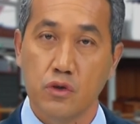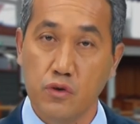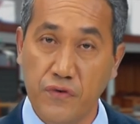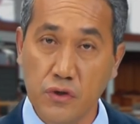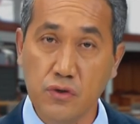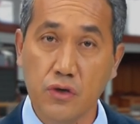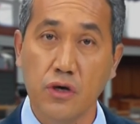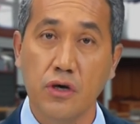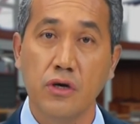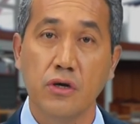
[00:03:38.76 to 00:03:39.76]
Du fond du
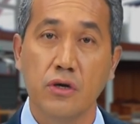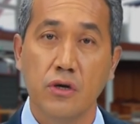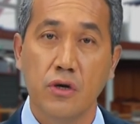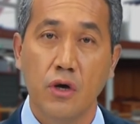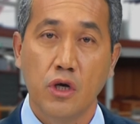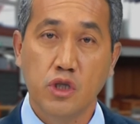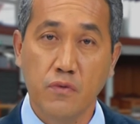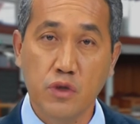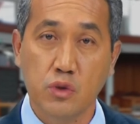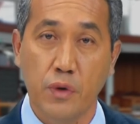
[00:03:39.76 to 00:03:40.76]
cœur, je
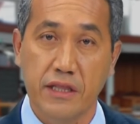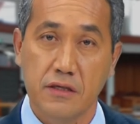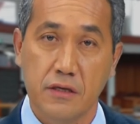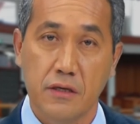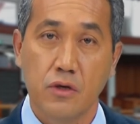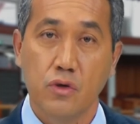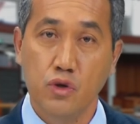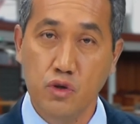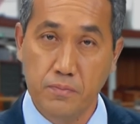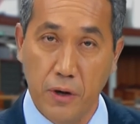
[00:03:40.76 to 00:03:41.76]
vous souhaite
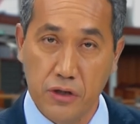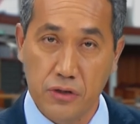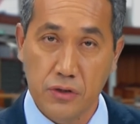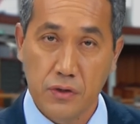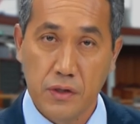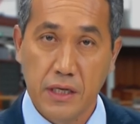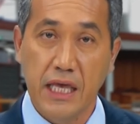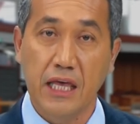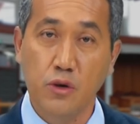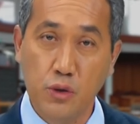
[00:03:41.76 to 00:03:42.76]
une bonne
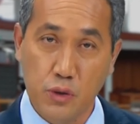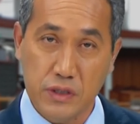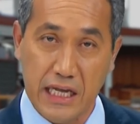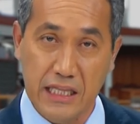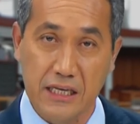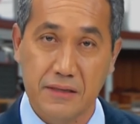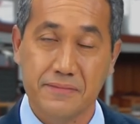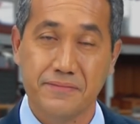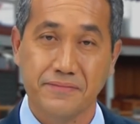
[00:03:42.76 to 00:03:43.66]
et heureuse année.